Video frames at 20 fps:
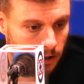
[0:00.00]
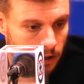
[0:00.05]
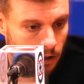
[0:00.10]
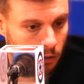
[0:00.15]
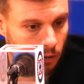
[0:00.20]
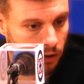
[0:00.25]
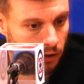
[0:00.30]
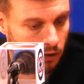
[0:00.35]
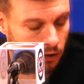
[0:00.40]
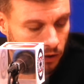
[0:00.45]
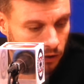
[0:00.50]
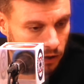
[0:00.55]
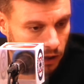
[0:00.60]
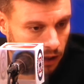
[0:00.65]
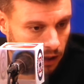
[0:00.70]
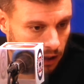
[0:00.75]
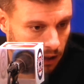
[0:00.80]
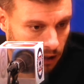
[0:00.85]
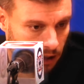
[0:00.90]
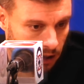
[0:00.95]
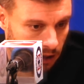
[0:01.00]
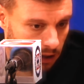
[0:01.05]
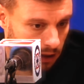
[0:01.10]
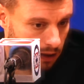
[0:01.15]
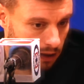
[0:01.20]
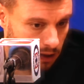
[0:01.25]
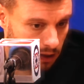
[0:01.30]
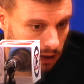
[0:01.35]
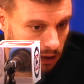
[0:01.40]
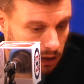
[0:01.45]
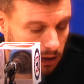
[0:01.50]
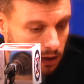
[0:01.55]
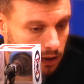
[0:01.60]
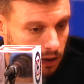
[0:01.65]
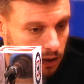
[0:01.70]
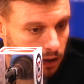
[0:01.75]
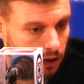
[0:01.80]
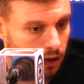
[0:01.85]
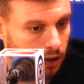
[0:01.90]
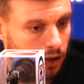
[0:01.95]
Y bueno, creo que,
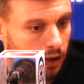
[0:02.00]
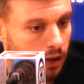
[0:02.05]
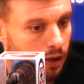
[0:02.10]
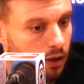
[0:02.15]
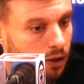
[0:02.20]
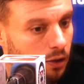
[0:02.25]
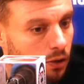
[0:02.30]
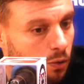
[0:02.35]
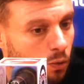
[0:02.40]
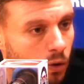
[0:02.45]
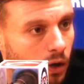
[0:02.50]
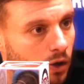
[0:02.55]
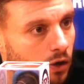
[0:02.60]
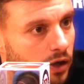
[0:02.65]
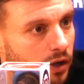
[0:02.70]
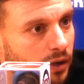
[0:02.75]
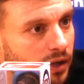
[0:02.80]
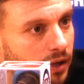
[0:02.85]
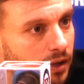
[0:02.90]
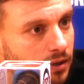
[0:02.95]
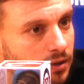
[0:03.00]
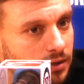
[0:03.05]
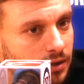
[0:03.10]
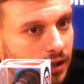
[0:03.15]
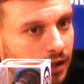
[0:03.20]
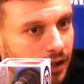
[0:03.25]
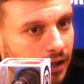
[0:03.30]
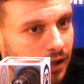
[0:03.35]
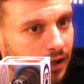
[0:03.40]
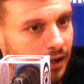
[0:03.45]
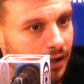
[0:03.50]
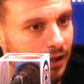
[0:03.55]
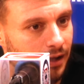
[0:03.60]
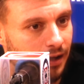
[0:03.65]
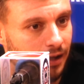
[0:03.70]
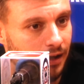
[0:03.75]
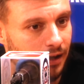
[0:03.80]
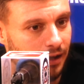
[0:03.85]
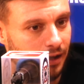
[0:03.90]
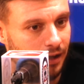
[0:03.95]
los jugadores eh,